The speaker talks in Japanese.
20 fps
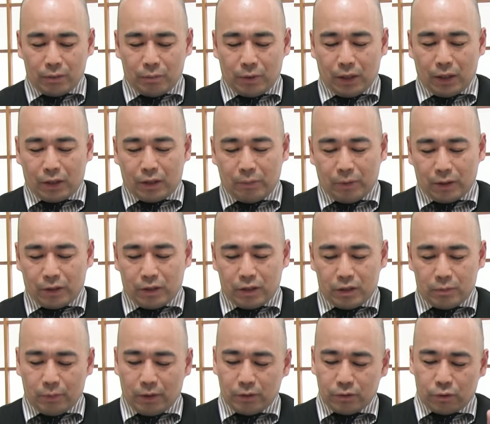まあ、決まって
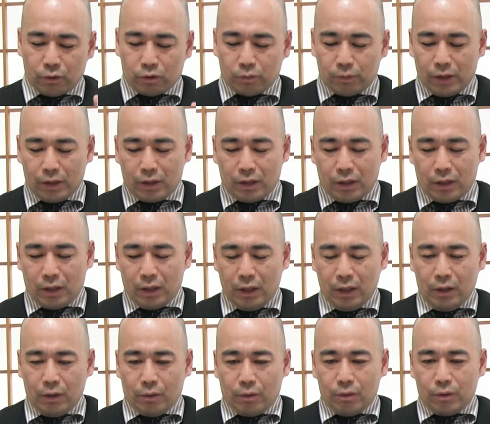しまう側面が、
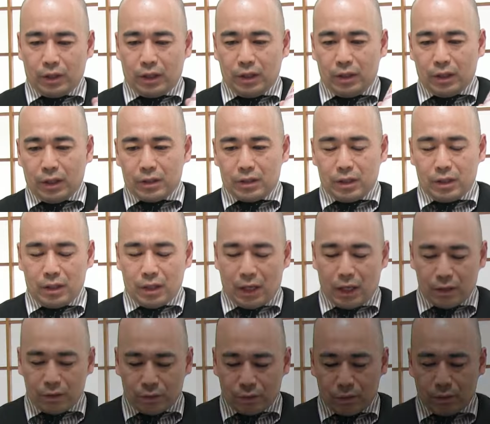こういう近代戦で
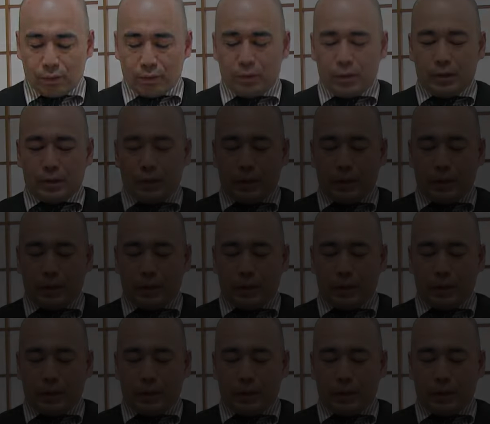あるということで